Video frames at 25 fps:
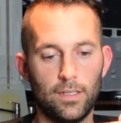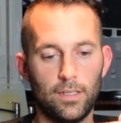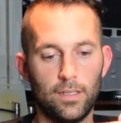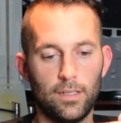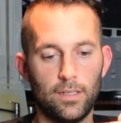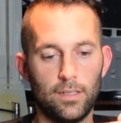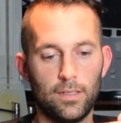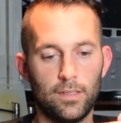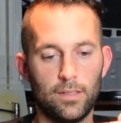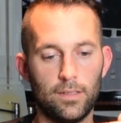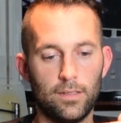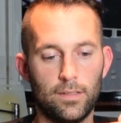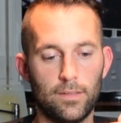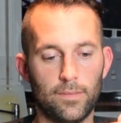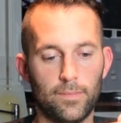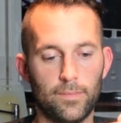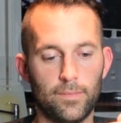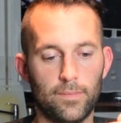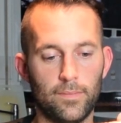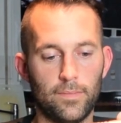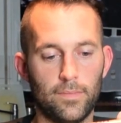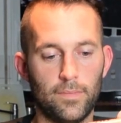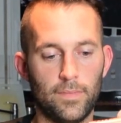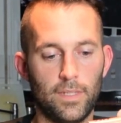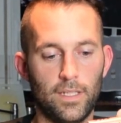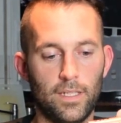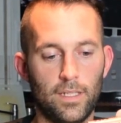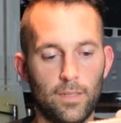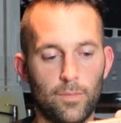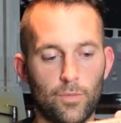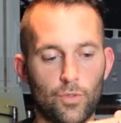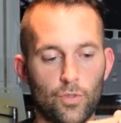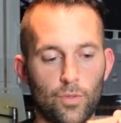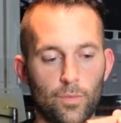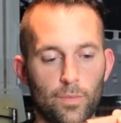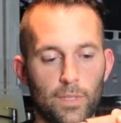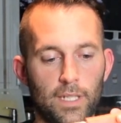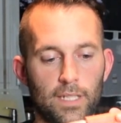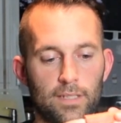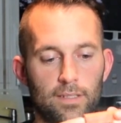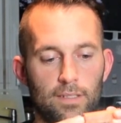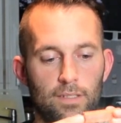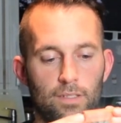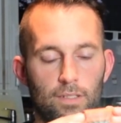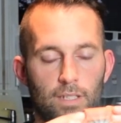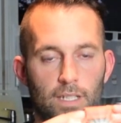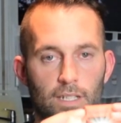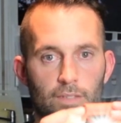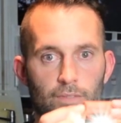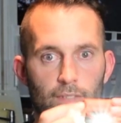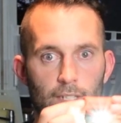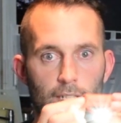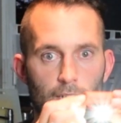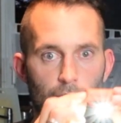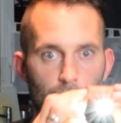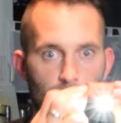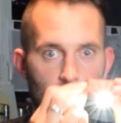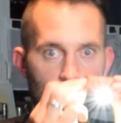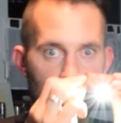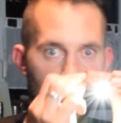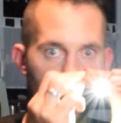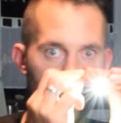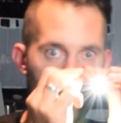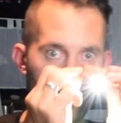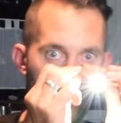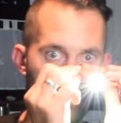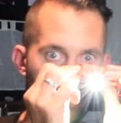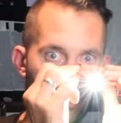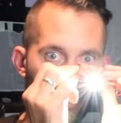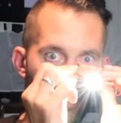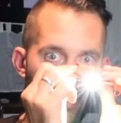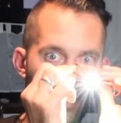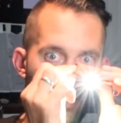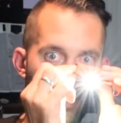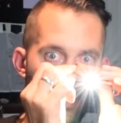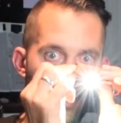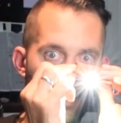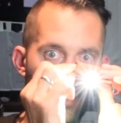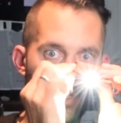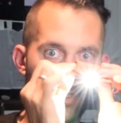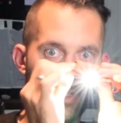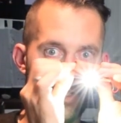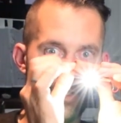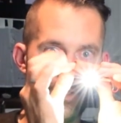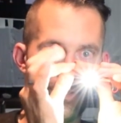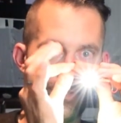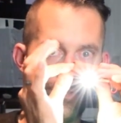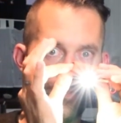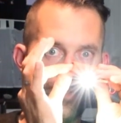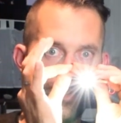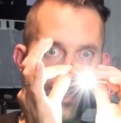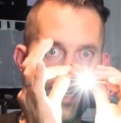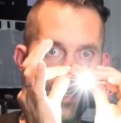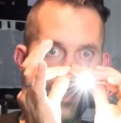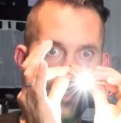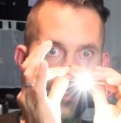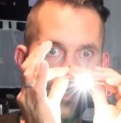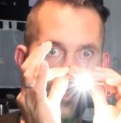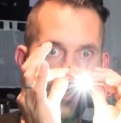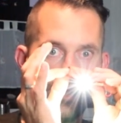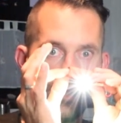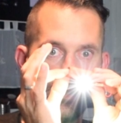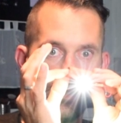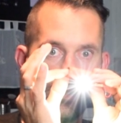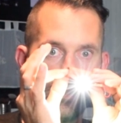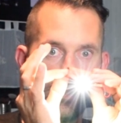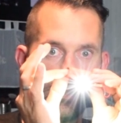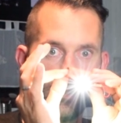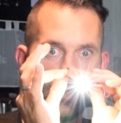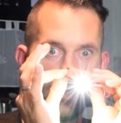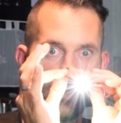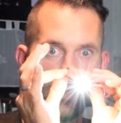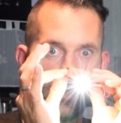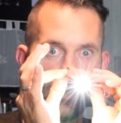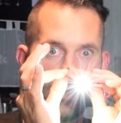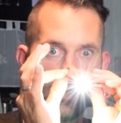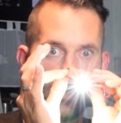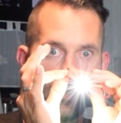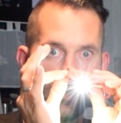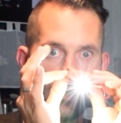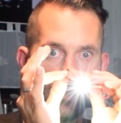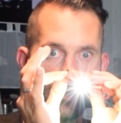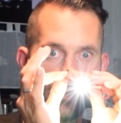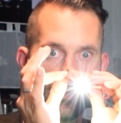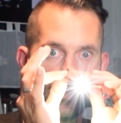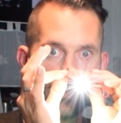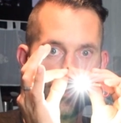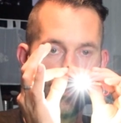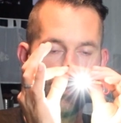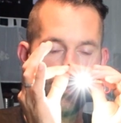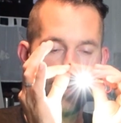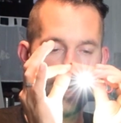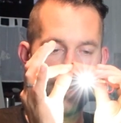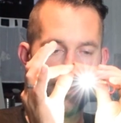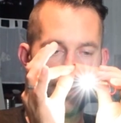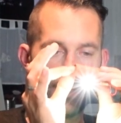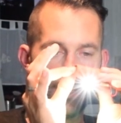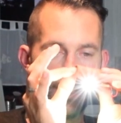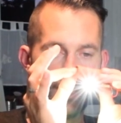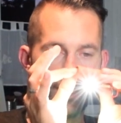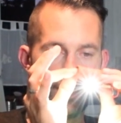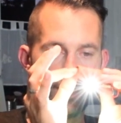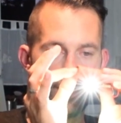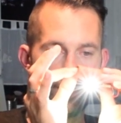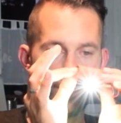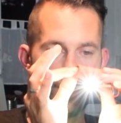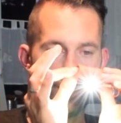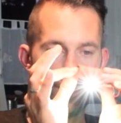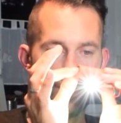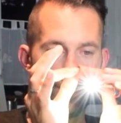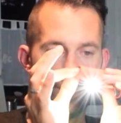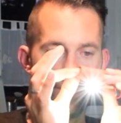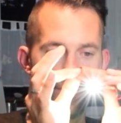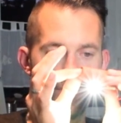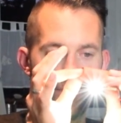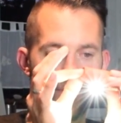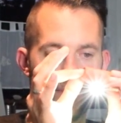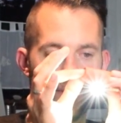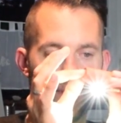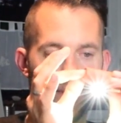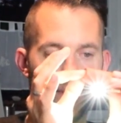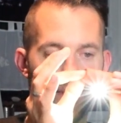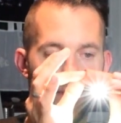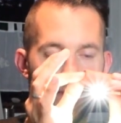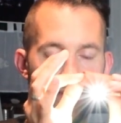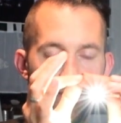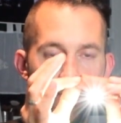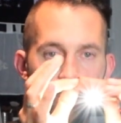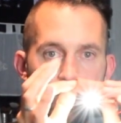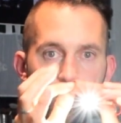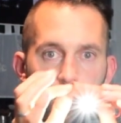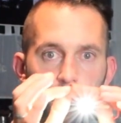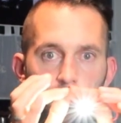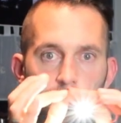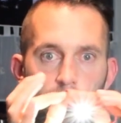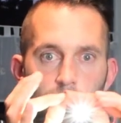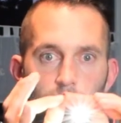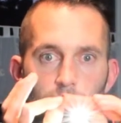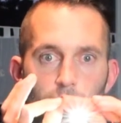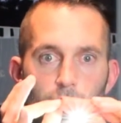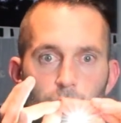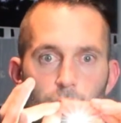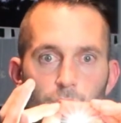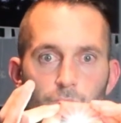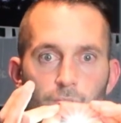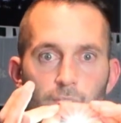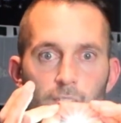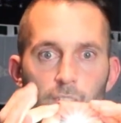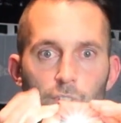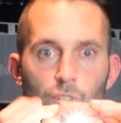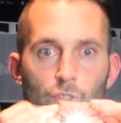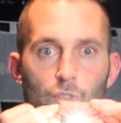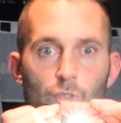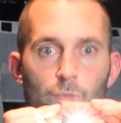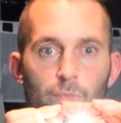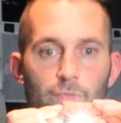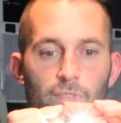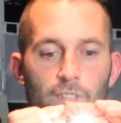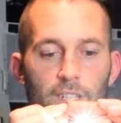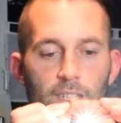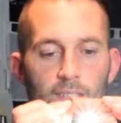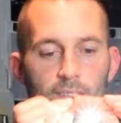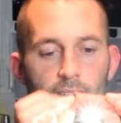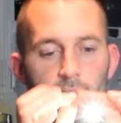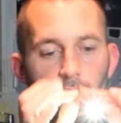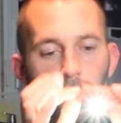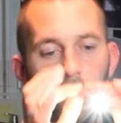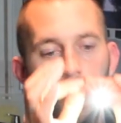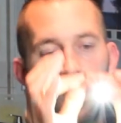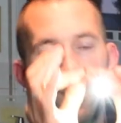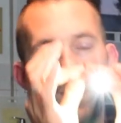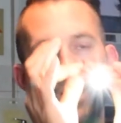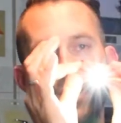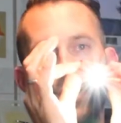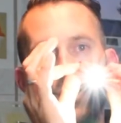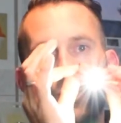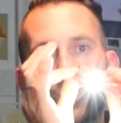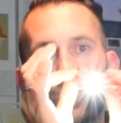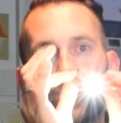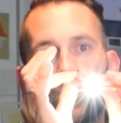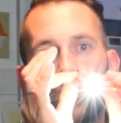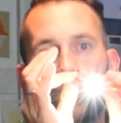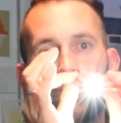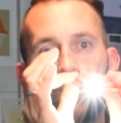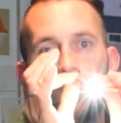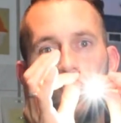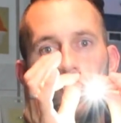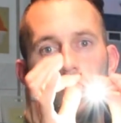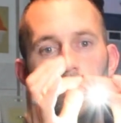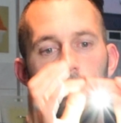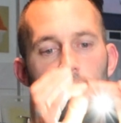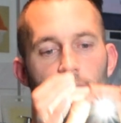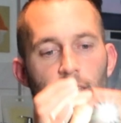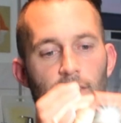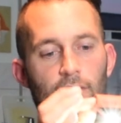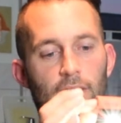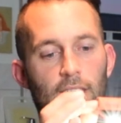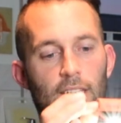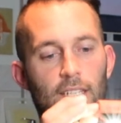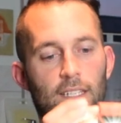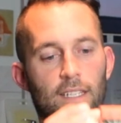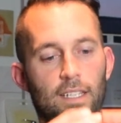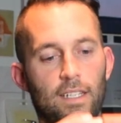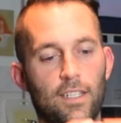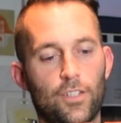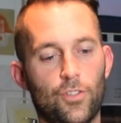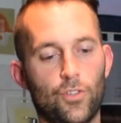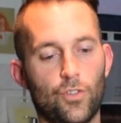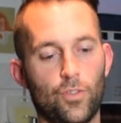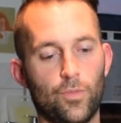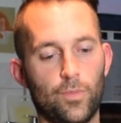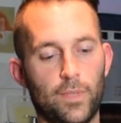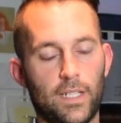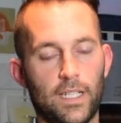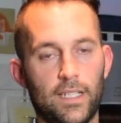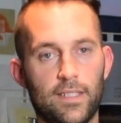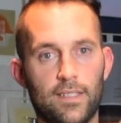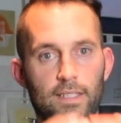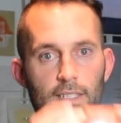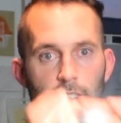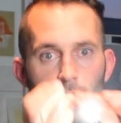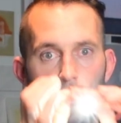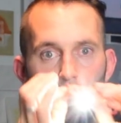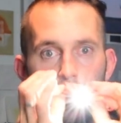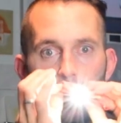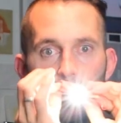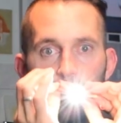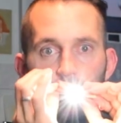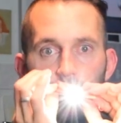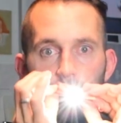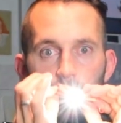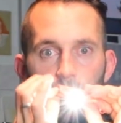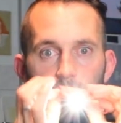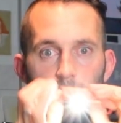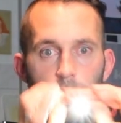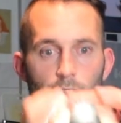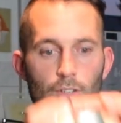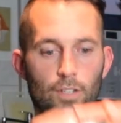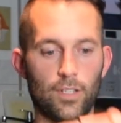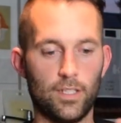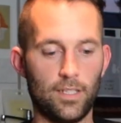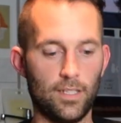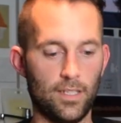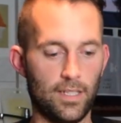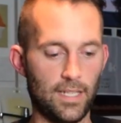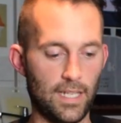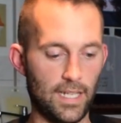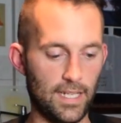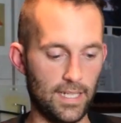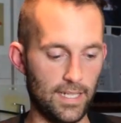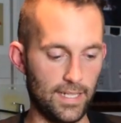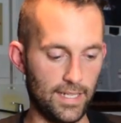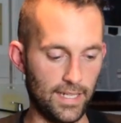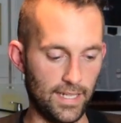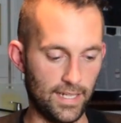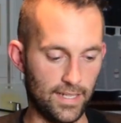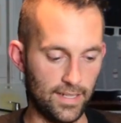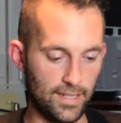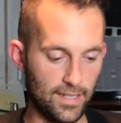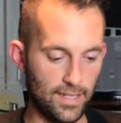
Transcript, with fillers: Ähm, in dem Stromkreis ist noch ein Widerstand, dass die LED nicht zu viel Strom abkriegt, beziehungsweise dass nicht zu viel Strom fließt. So, und wie ihr seht, wenn ich den Stromkreis jetzt schließe, leuchtet die LED.